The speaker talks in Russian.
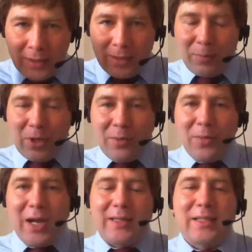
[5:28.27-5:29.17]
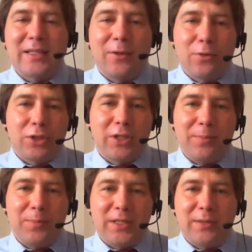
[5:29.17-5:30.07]
понимает из того, что
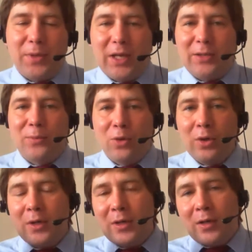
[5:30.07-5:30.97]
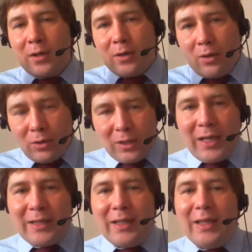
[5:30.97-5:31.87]
написано. Поэтому
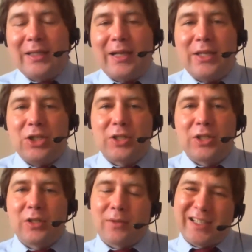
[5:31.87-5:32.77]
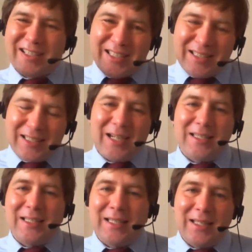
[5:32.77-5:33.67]
онлайн – это, конечно же, концентрация
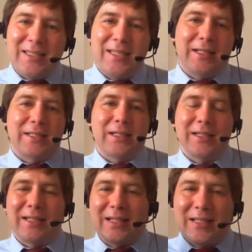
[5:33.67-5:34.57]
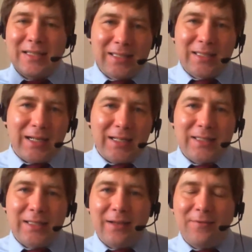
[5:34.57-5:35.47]
на текстах, это концентрация
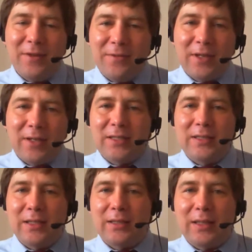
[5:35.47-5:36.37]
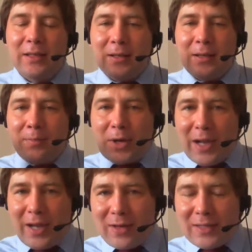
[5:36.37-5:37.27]
на выверенность, это
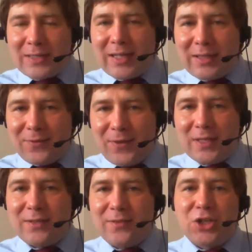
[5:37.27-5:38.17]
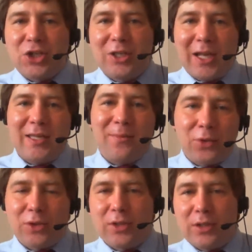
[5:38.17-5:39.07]
правильное соответствие ожиданиям. То
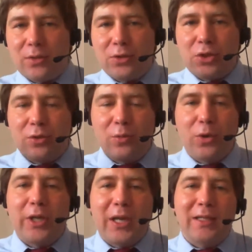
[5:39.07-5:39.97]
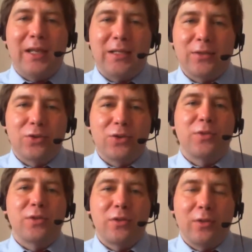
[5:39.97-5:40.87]
есть это очень глубокий анализ нужно,
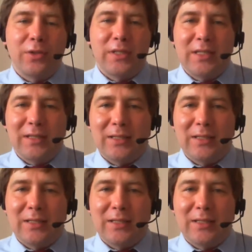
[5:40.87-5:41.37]
безусловно, делать